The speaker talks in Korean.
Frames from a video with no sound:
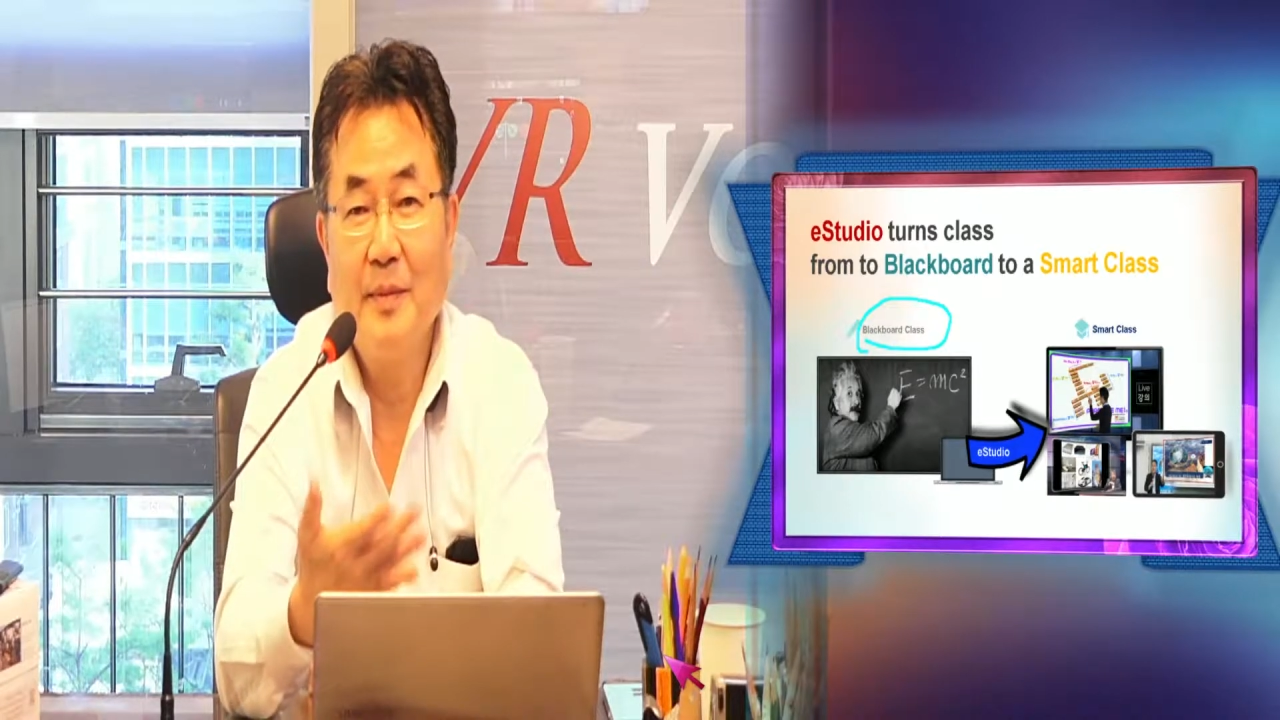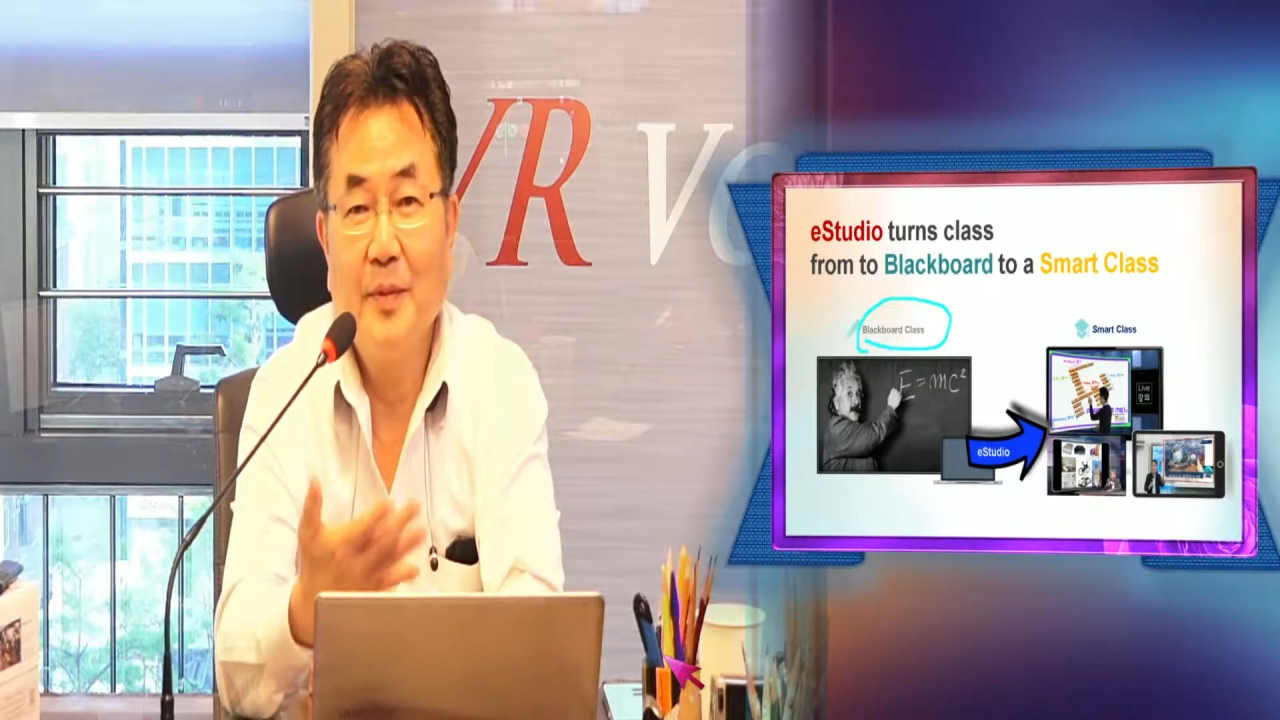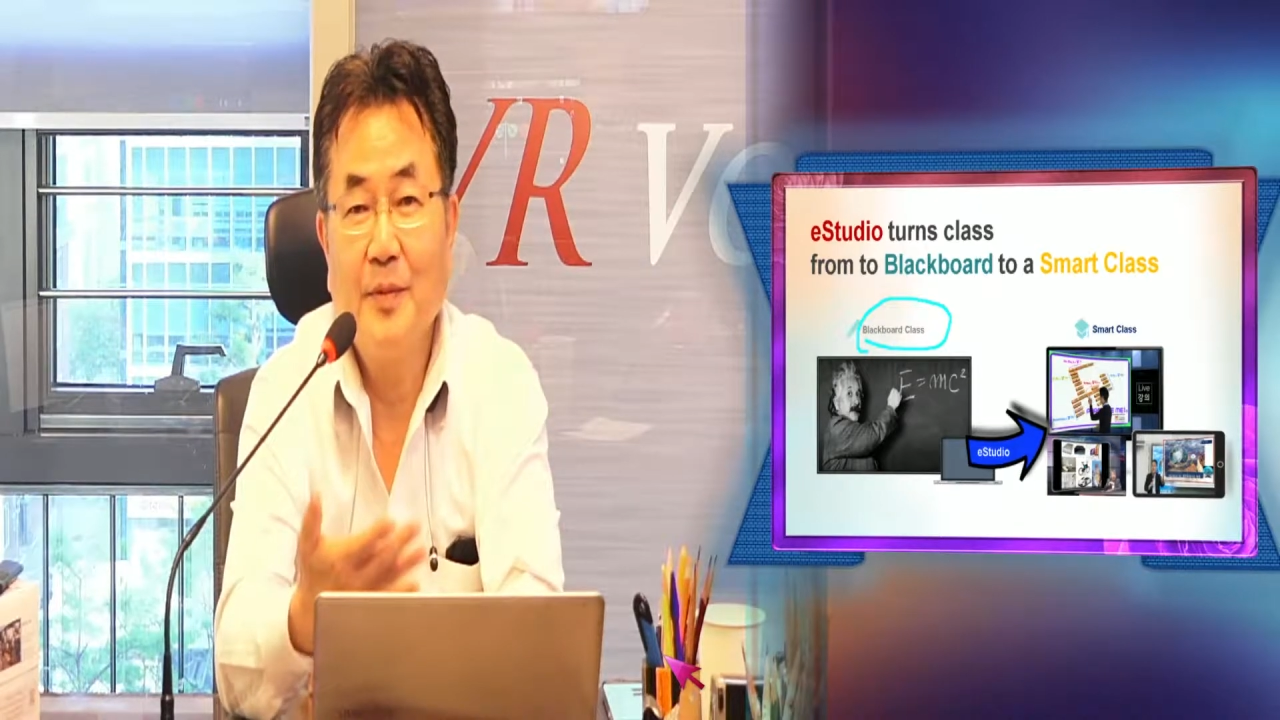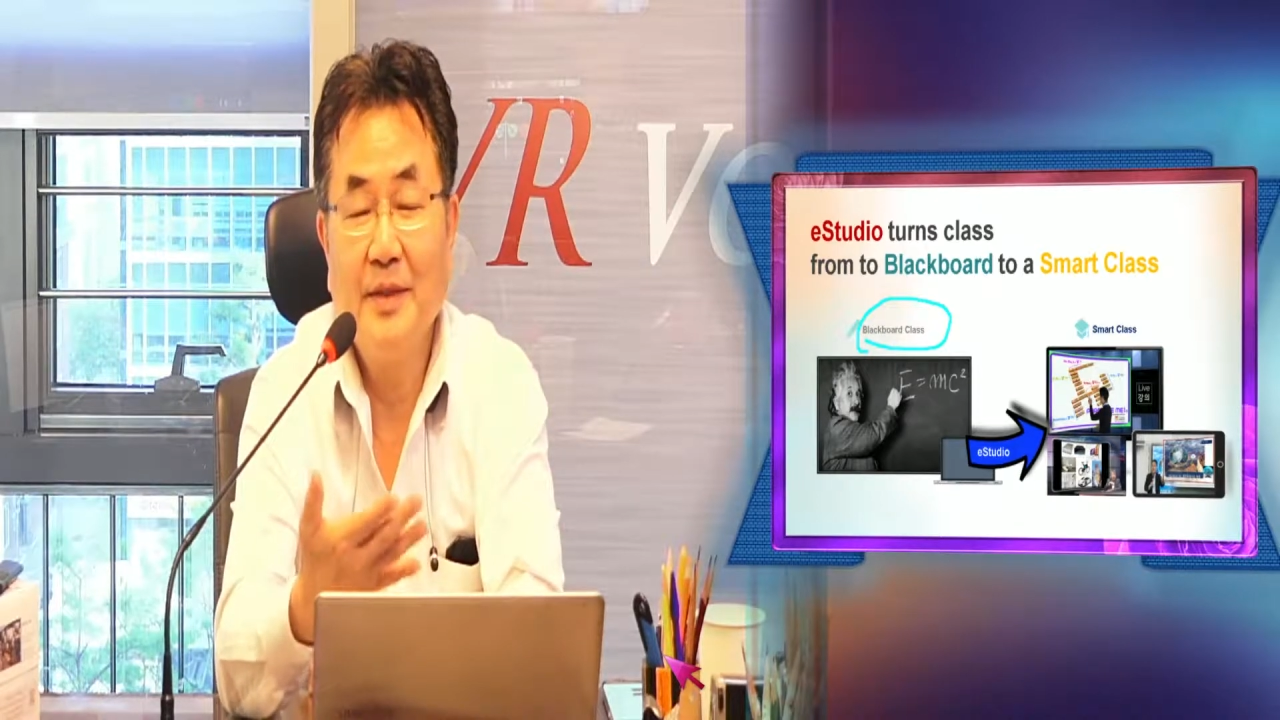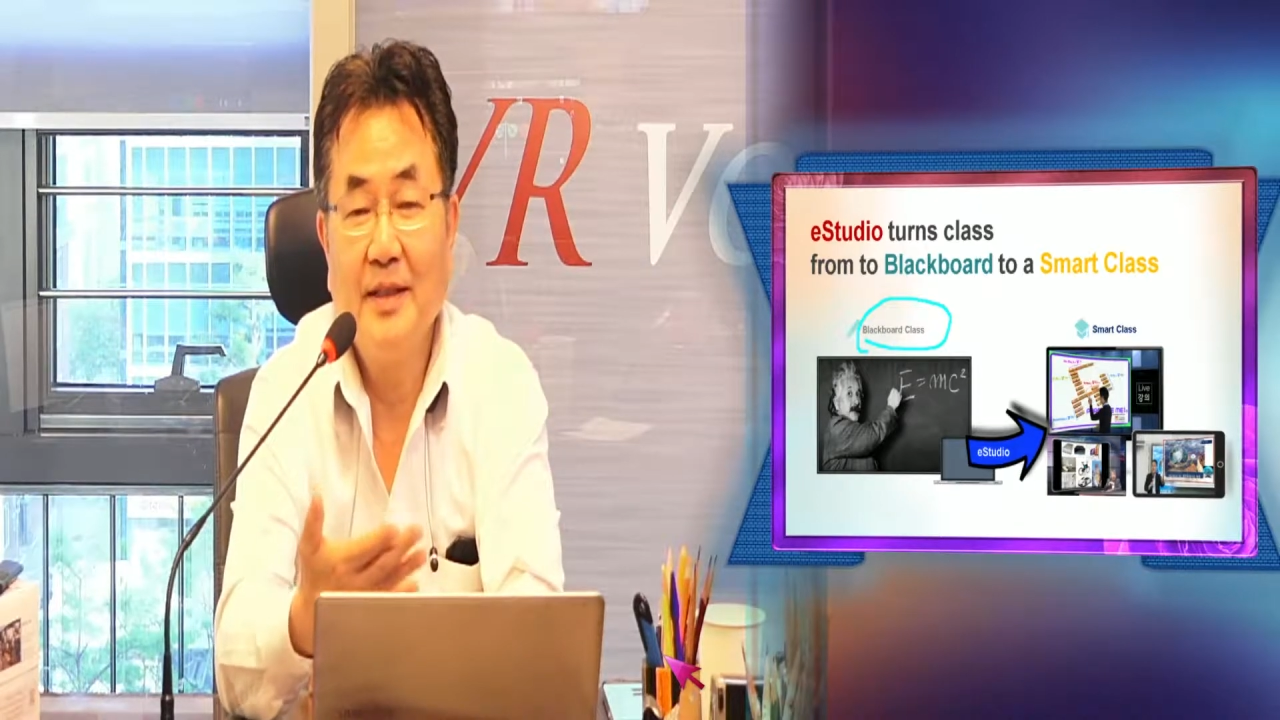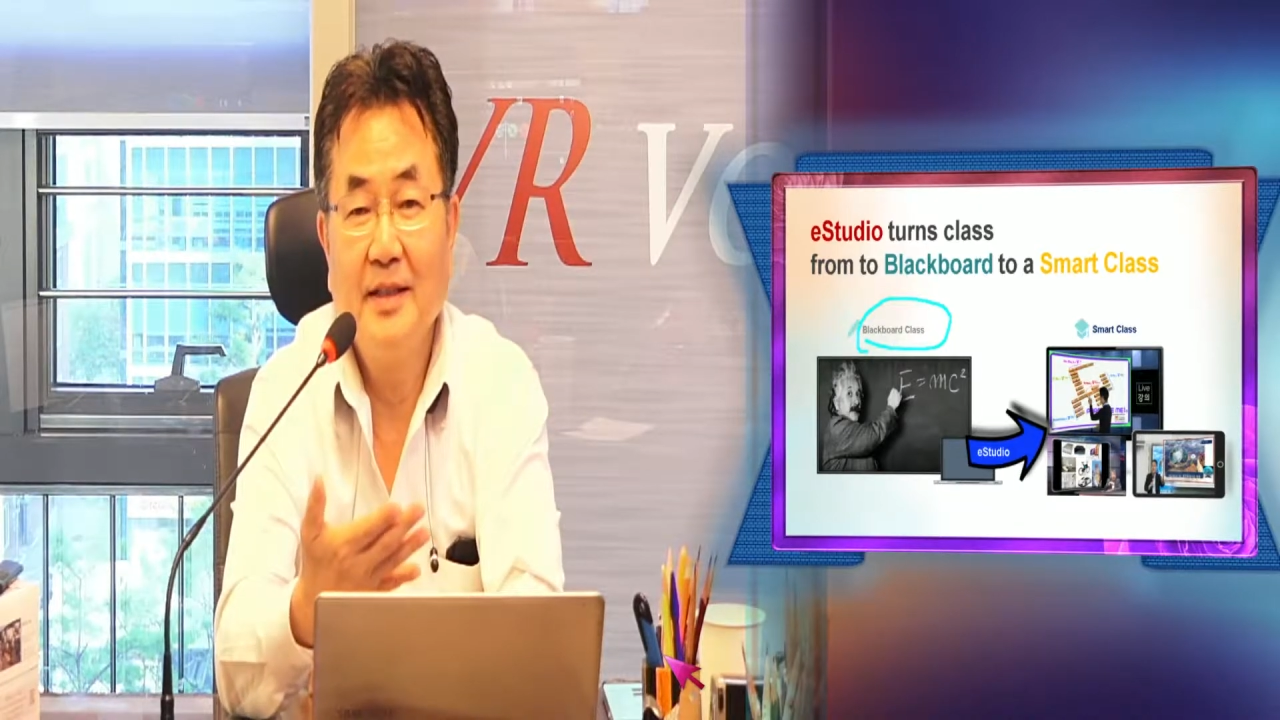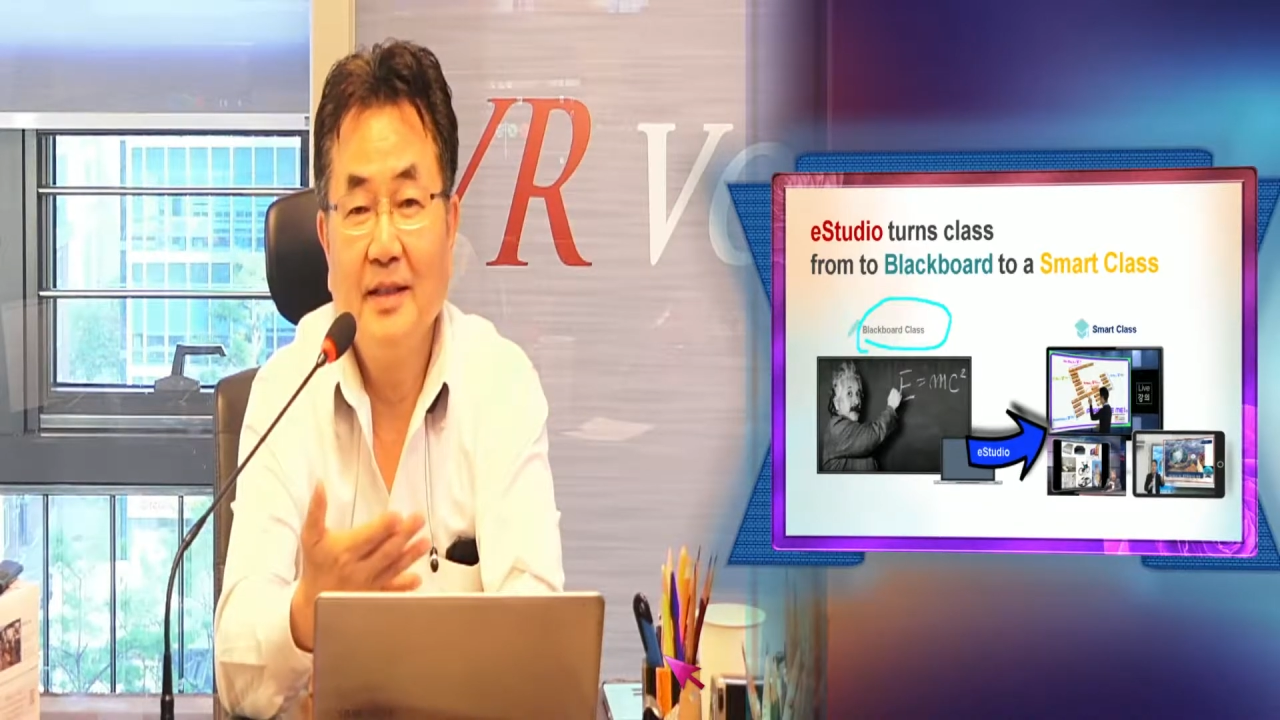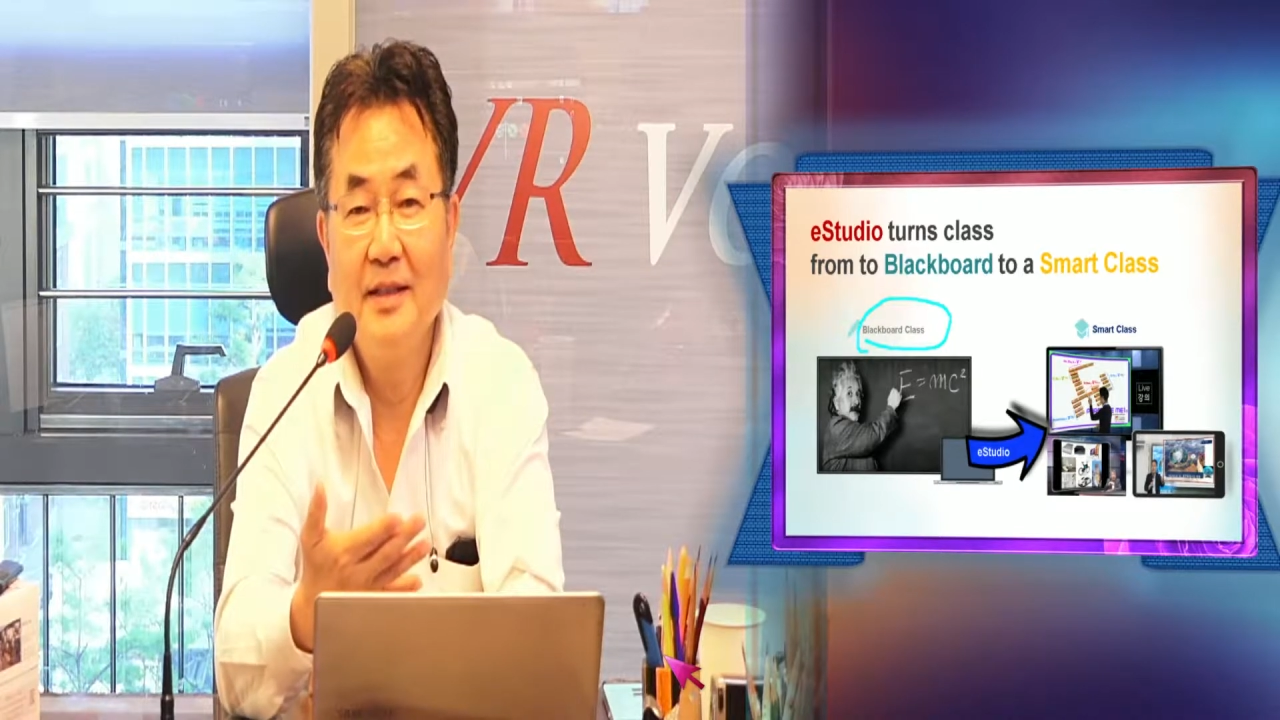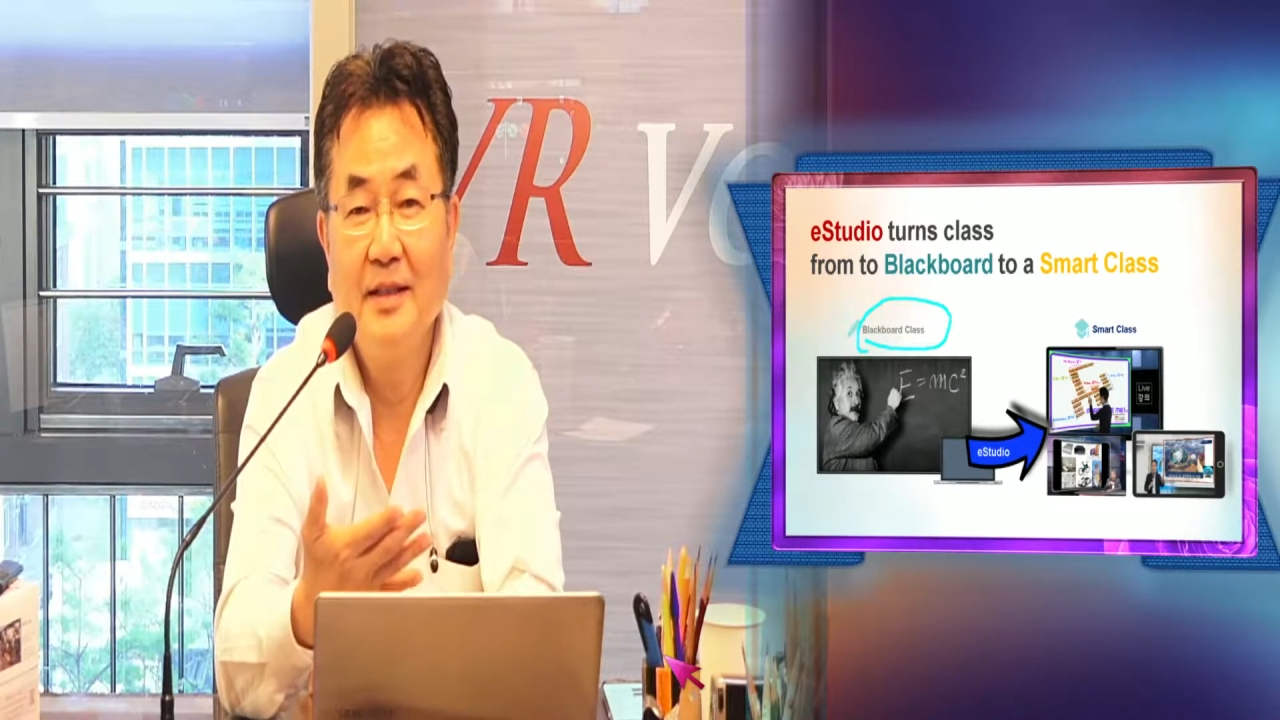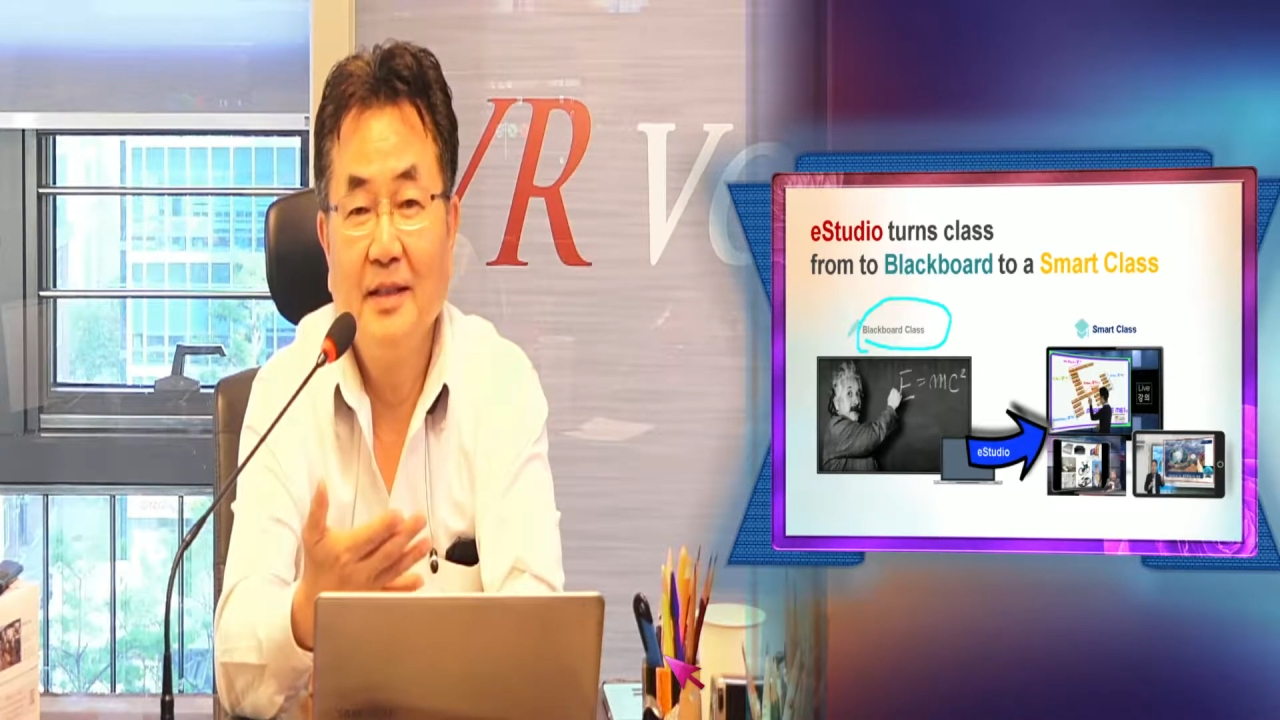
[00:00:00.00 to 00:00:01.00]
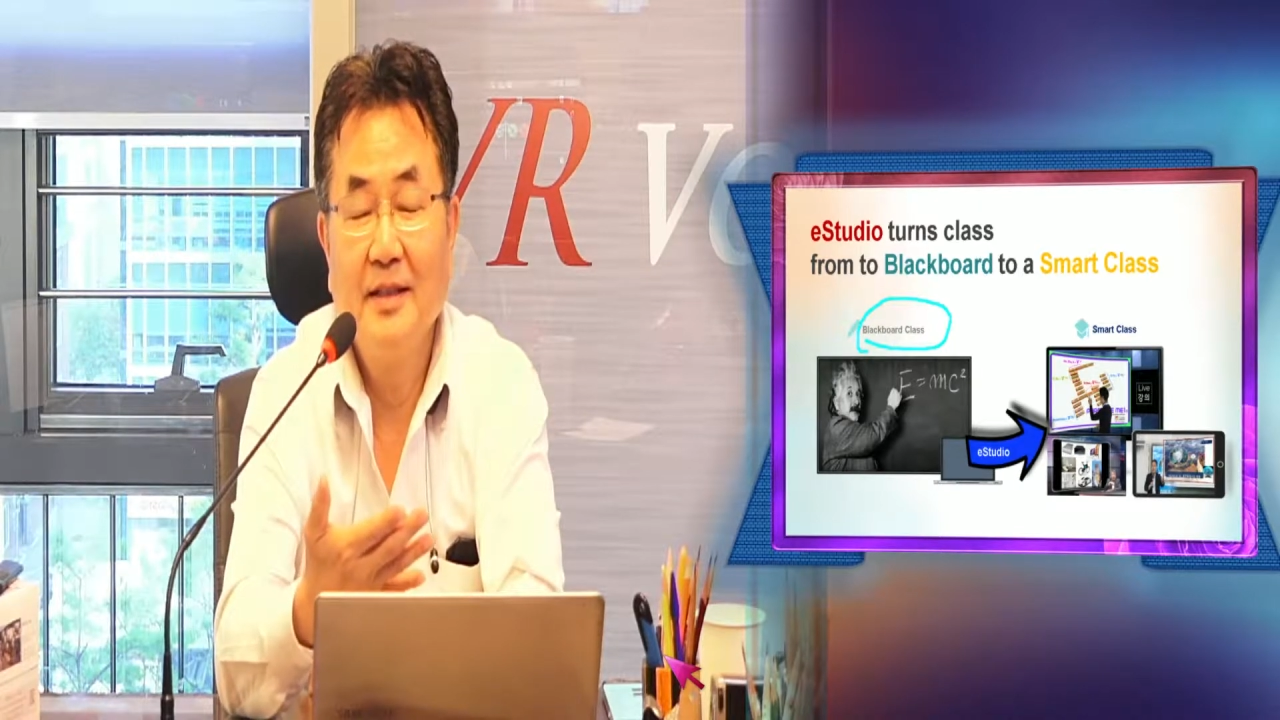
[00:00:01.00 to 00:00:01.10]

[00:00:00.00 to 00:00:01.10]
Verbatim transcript: 보고 있는